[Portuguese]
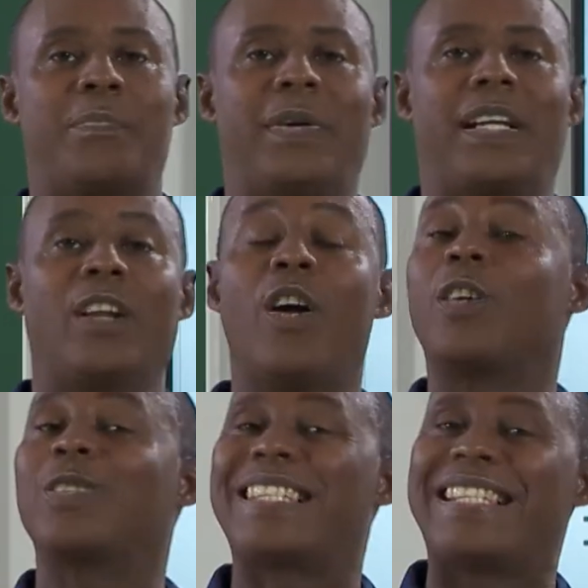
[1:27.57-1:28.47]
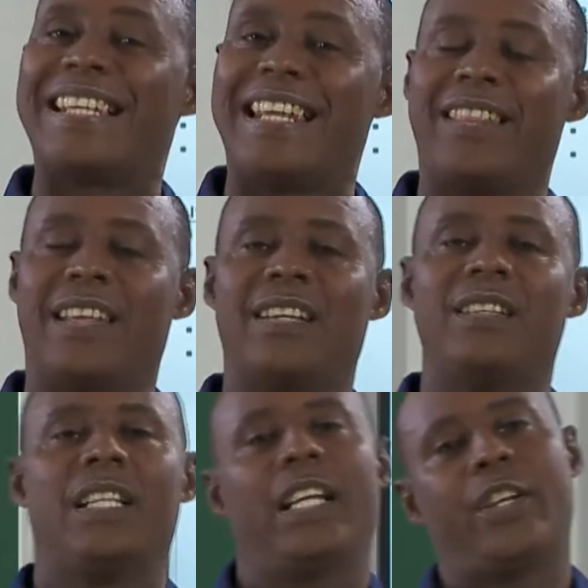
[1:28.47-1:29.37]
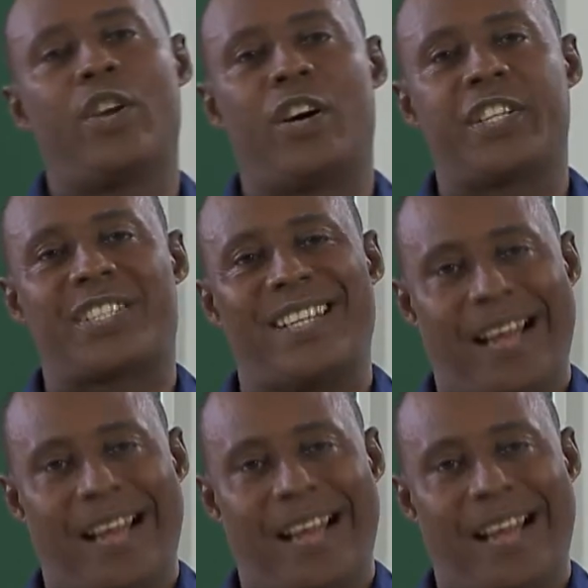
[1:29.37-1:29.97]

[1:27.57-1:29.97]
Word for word: para logo de seguida nós